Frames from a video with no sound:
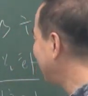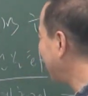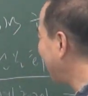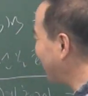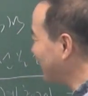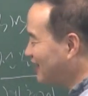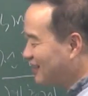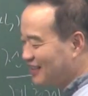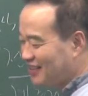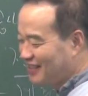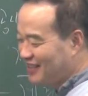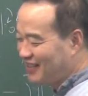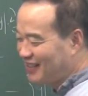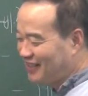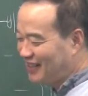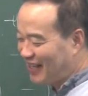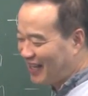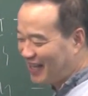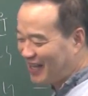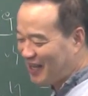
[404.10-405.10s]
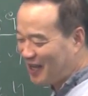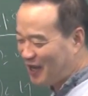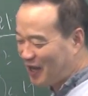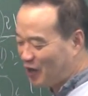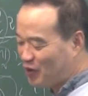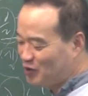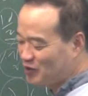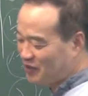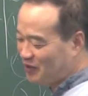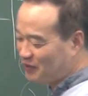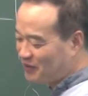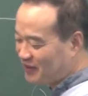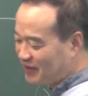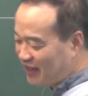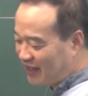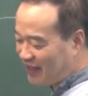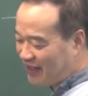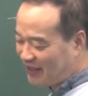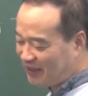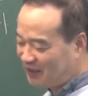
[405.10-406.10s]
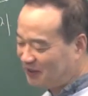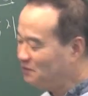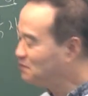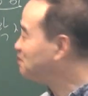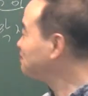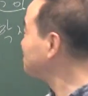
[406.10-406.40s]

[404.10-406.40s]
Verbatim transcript: 그냥 이렇게 외우시면 돼.